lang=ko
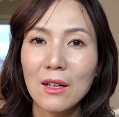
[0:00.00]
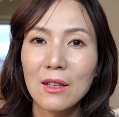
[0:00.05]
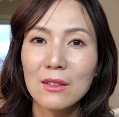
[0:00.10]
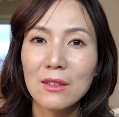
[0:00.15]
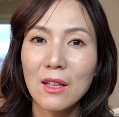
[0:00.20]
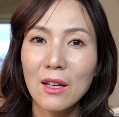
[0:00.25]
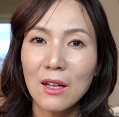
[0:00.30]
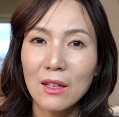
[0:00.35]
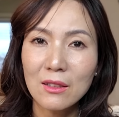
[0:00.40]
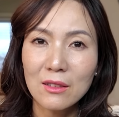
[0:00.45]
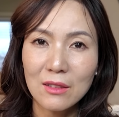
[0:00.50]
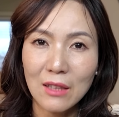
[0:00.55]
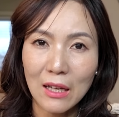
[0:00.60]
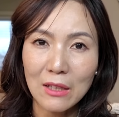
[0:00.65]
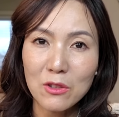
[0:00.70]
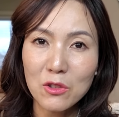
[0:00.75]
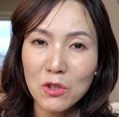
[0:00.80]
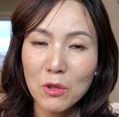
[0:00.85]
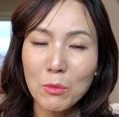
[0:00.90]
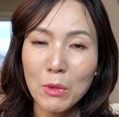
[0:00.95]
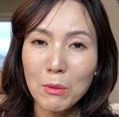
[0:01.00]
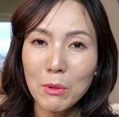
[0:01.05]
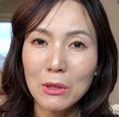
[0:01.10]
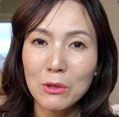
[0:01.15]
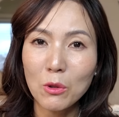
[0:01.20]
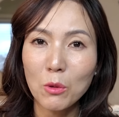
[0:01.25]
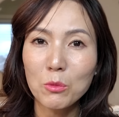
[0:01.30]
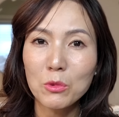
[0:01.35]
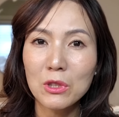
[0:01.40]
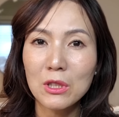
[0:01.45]
내가 그 단점에만
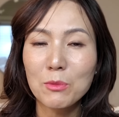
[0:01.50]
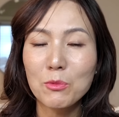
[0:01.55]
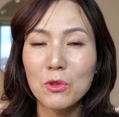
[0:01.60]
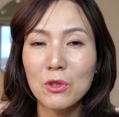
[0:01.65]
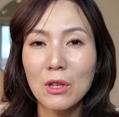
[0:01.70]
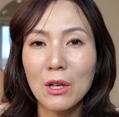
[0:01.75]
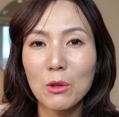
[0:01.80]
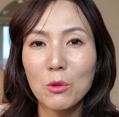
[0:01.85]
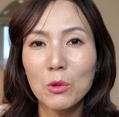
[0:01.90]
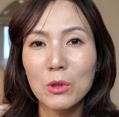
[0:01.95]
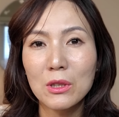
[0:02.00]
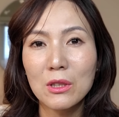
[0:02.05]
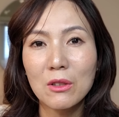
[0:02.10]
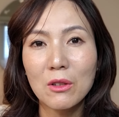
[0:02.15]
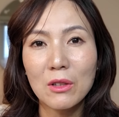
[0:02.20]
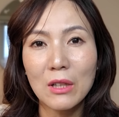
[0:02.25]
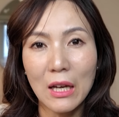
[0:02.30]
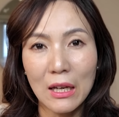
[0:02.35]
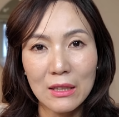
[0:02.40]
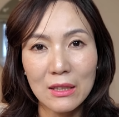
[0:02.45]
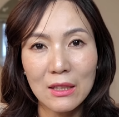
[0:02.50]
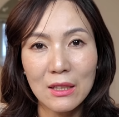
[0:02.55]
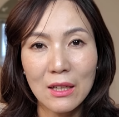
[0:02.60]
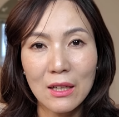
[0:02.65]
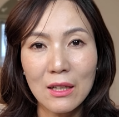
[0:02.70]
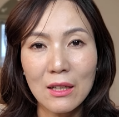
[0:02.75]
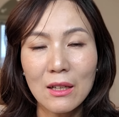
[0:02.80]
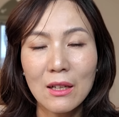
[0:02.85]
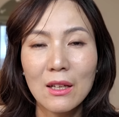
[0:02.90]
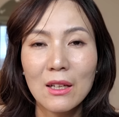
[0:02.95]
너무 집중하고 있는 건
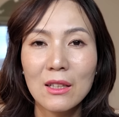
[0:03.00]
아닌가.